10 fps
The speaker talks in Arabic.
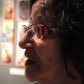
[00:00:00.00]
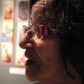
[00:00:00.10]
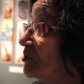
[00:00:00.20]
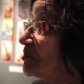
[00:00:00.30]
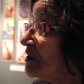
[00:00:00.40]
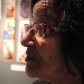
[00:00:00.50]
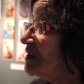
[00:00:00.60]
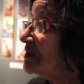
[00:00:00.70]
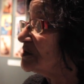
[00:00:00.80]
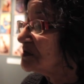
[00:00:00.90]
يوم
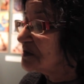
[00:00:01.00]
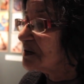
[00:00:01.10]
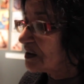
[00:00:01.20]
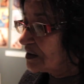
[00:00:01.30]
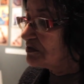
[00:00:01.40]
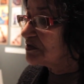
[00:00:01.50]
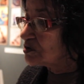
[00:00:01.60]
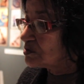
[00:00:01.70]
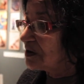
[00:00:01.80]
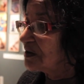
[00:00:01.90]
28
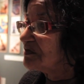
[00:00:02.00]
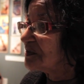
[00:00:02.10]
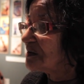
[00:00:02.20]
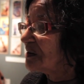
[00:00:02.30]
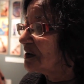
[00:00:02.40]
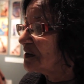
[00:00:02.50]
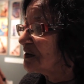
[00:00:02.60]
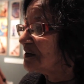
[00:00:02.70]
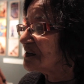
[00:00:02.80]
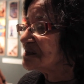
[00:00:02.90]
خف شوية فراح
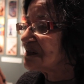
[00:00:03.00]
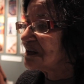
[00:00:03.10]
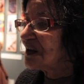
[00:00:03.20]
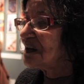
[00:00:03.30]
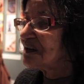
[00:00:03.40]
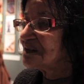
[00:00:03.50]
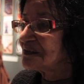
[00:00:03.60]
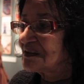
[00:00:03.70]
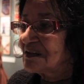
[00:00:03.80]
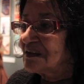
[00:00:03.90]
نازل قال لي
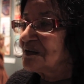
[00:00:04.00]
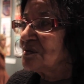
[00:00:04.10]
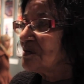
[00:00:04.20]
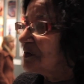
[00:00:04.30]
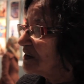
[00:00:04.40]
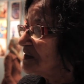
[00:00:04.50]
ممكن